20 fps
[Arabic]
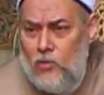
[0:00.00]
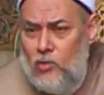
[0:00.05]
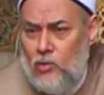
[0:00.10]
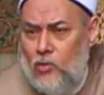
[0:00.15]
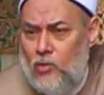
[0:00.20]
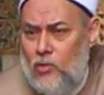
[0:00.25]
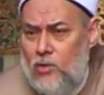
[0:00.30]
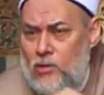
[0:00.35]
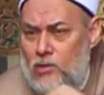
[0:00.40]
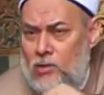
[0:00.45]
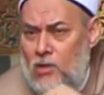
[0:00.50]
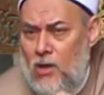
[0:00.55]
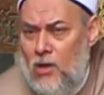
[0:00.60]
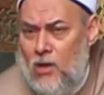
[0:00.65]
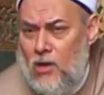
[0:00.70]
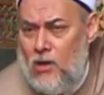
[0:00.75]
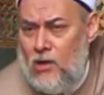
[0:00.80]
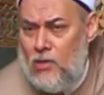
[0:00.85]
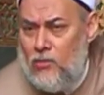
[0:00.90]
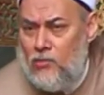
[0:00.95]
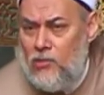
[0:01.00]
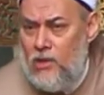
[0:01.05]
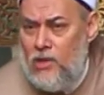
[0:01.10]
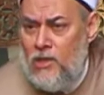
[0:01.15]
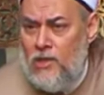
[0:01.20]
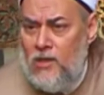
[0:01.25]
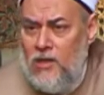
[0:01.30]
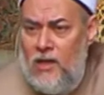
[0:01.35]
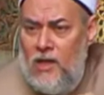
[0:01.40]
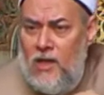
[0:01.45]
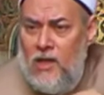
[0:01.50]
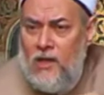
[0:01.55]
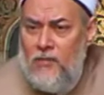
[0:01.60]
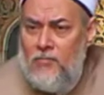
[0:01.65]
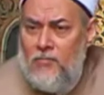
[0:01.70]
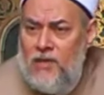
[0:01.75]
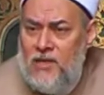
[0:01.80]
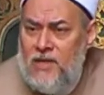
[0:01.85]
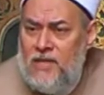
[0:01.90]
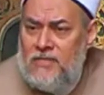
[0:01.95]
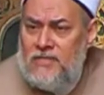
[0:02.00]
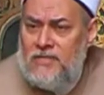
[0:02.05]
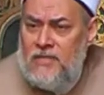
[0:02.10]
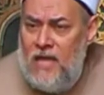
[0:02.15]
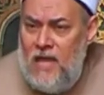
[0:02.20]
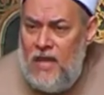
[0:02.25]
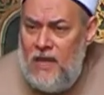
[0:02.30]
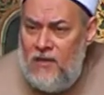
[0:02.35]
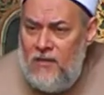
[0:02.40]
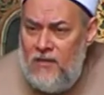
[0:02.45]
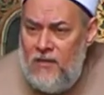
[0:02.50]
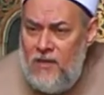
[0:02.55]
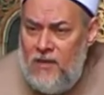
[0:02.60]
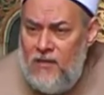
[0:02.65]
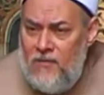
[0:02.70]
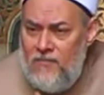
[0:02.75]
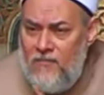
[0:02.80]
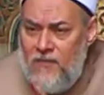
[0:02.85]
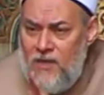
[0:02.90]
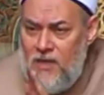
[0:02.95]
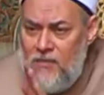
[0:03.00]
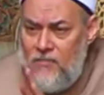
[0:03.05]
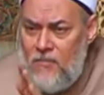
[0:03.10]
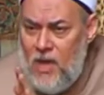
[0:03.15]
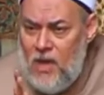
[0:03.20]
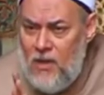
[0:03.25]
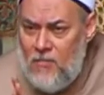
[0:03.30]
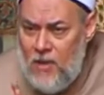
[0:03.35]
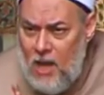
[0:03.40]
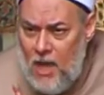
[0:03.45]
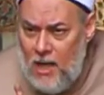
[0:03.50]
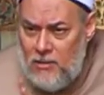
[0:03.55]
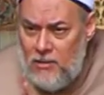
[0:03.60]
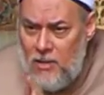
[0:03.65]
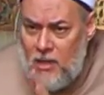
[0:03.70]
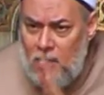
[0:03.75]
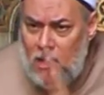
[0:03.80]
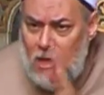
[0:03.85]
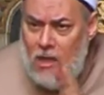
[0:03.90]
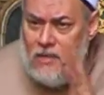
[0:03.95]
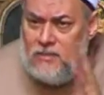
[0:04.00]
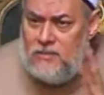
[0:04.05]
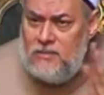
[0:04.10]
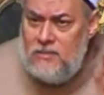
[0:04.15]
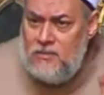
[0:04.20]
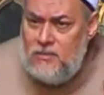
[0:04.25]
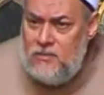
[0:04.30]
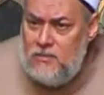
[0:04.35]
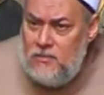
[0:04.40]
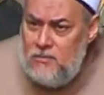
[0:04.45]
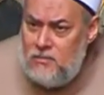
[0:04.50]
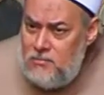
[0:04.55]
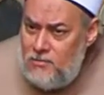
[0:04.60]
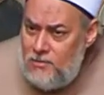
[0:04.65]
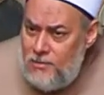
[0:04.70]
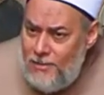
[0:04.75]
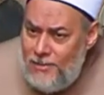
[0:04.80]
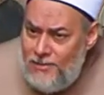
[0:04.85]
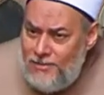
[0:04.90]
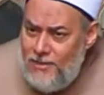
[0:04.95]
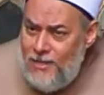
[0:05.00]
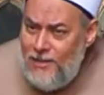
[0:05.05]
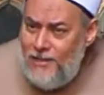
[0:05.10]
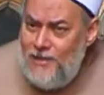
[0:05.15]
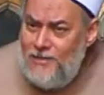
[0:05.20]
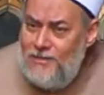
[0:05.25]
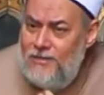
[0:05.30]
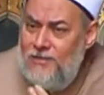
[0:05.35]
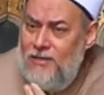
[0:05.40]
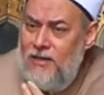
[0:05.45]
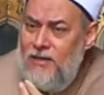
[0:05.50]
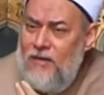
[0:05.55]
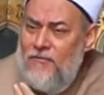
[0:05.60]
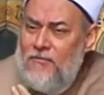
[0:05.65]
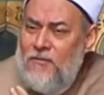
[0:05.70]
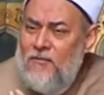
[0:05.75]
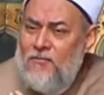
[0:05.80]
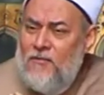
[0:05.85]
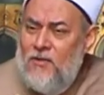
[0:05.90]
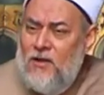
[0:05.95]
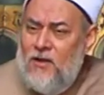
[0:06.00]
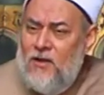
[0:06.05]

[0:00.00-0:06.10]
طول النهار والليل بنسأل فيما بعد الأصل ده الأصل خفيف